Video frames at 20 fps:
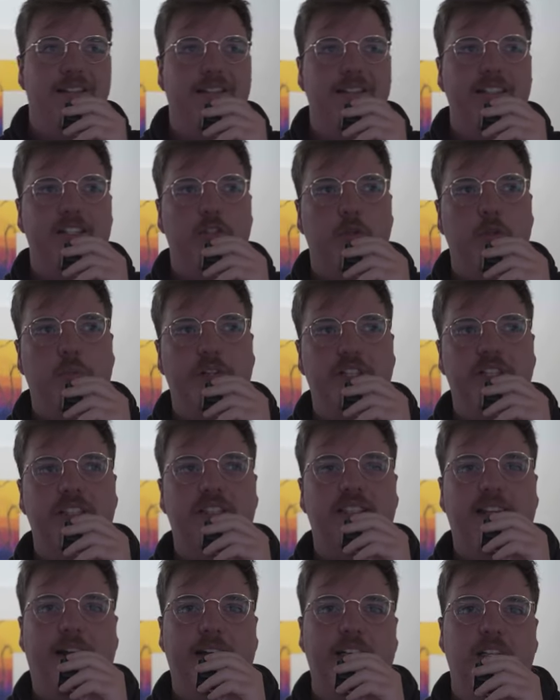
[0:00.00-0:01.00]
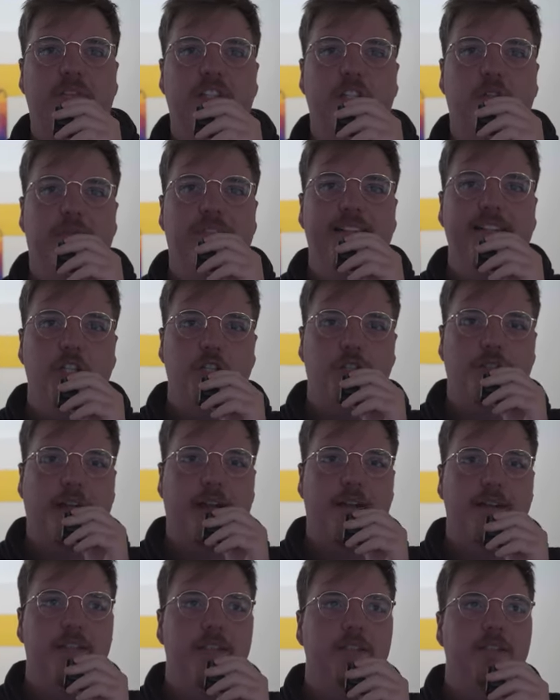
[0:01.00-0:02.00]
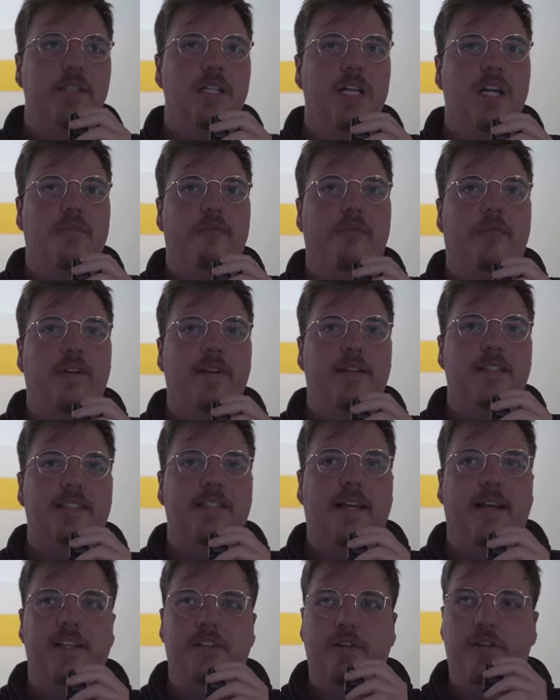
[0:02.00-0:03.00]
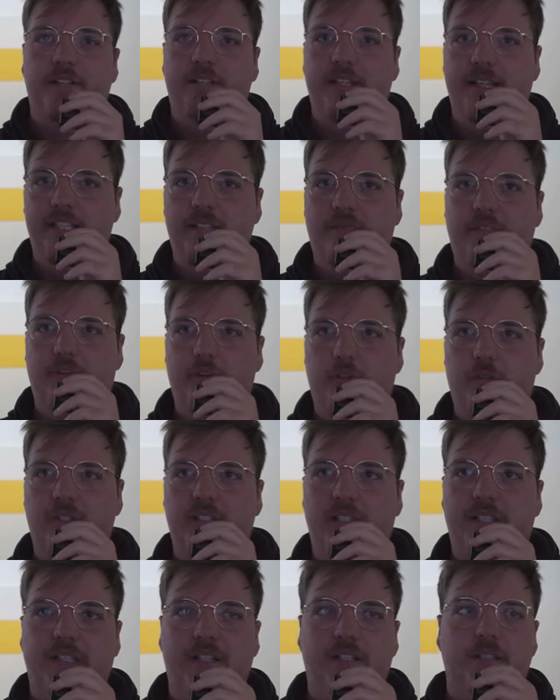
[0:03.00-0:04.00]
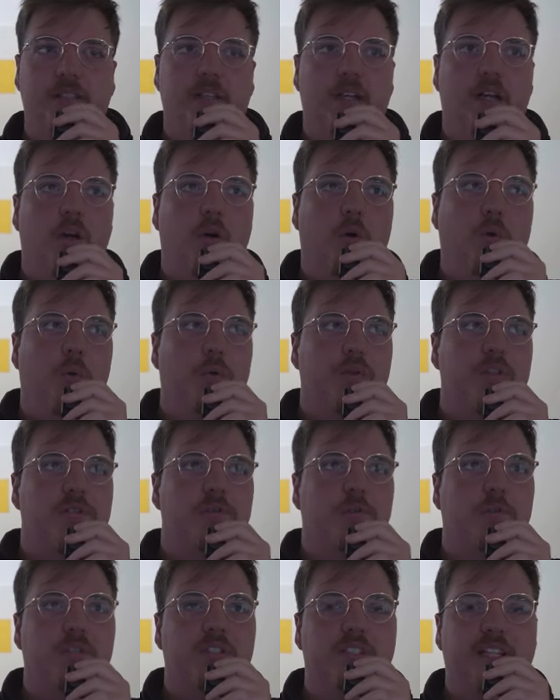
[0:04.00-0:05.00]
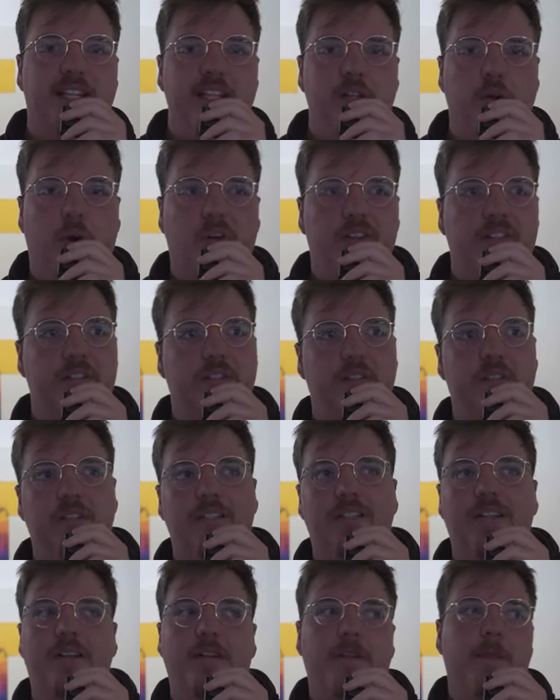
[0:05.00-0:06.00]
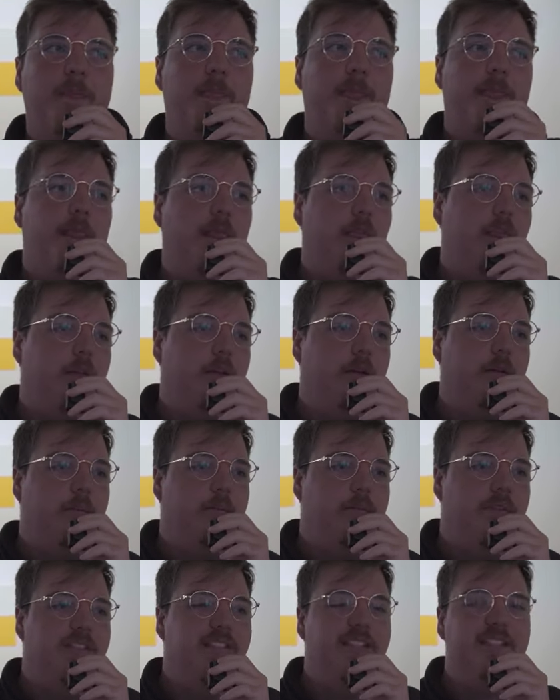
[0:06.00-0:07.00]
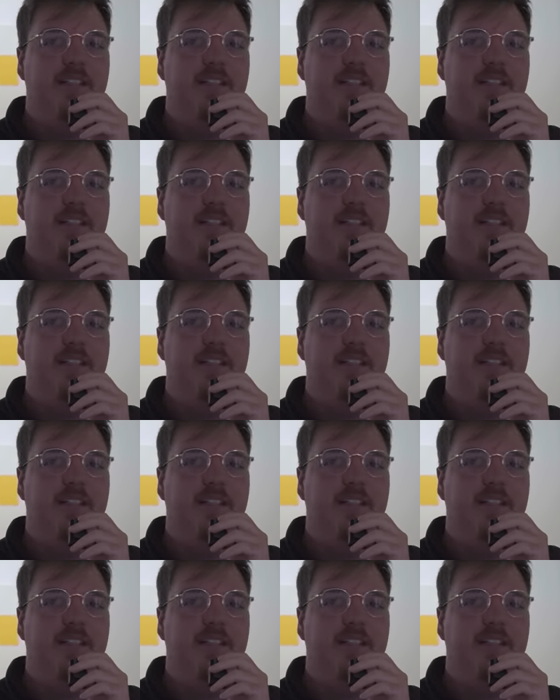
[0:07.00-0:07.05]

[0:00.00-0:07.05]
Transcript: nicht unbedingt zeigen, ein Video wie ich schneide, weil das zeige ich euch im nächsten Video schon sehr. Und so Drehorte ähm,